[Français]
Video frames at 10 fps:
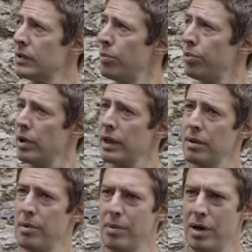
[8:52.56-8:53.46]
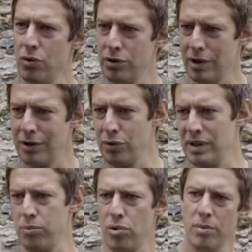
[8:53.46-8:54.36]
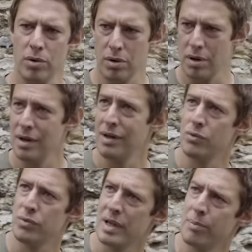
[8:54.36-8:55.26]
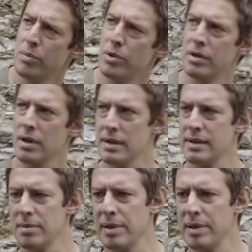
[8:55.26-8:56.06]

On peut régler même la hauteur de déploiement euh, du capot moteur, ça c'est